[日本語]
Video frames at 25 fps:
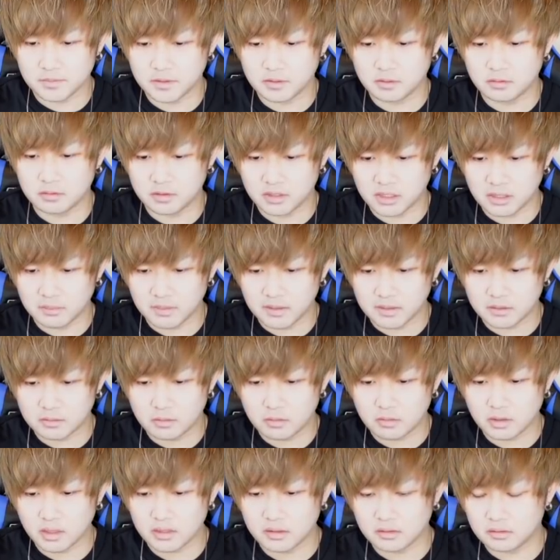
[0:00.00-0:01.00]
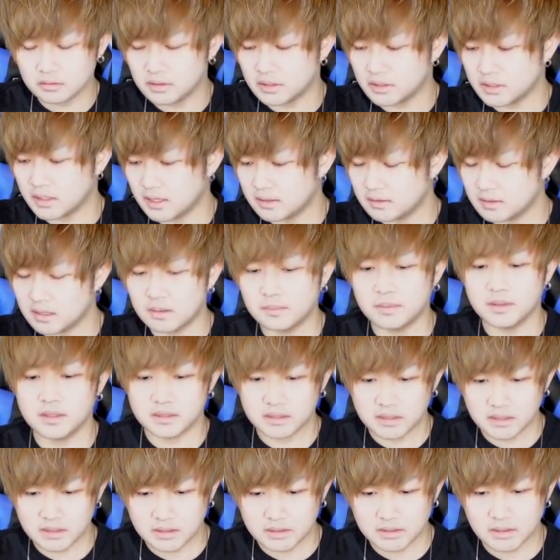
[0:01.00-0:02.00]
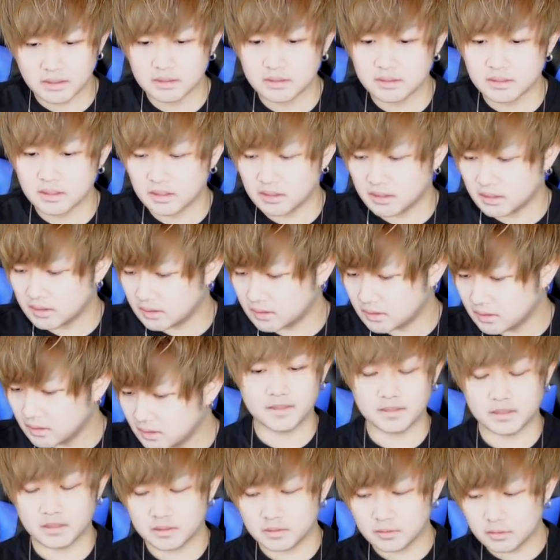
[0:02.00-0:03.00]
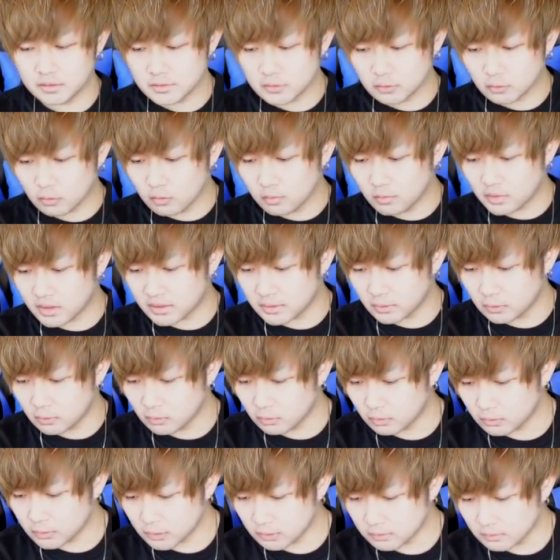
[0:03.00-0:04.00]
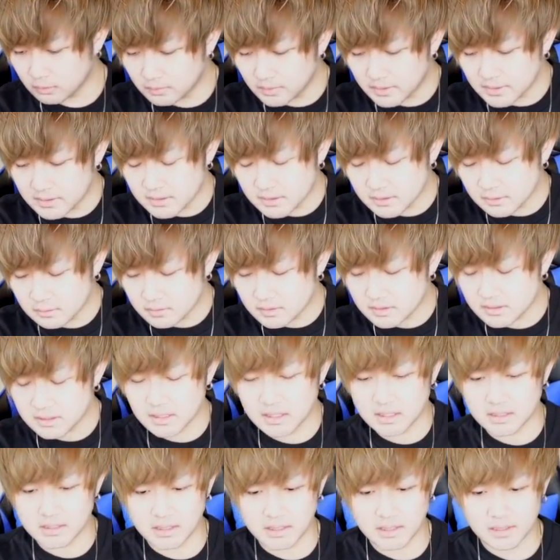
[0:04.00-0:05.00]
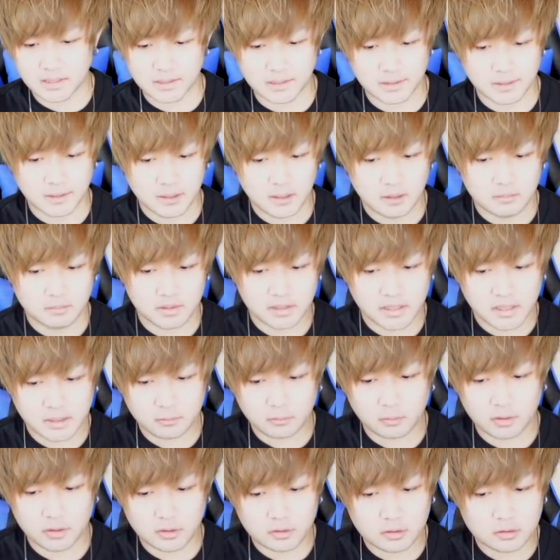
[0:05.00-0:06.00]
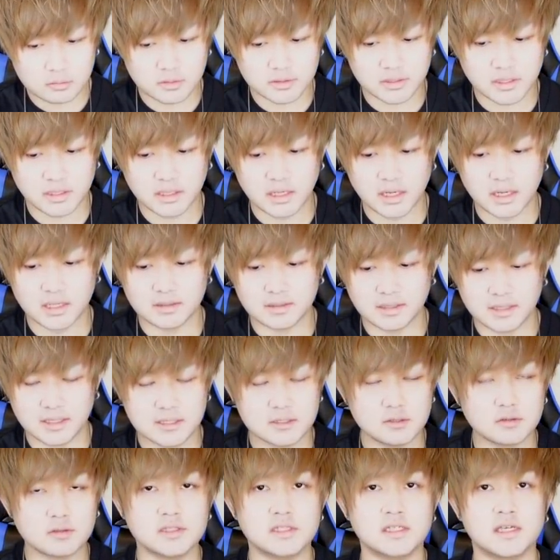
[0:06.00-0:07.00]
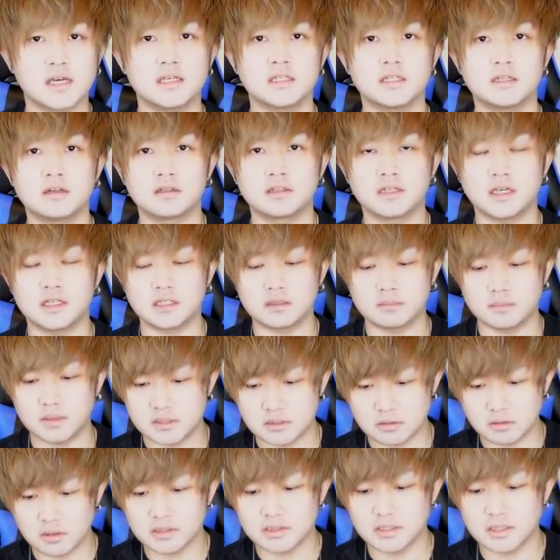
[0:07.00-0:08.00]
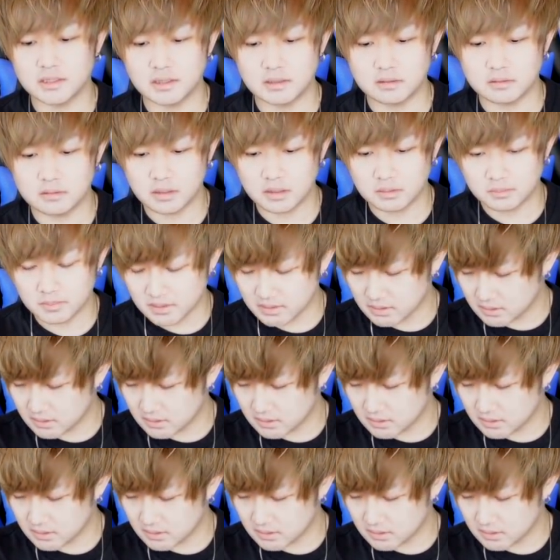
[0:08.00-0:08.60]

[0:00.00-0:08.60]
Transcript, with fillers: によるギミックを火力に変えるアビリティだったり、友情コンボが両方とも水属性で、まあ、結構威力も高いんで、非属性相手には大ダメージを与えてくれま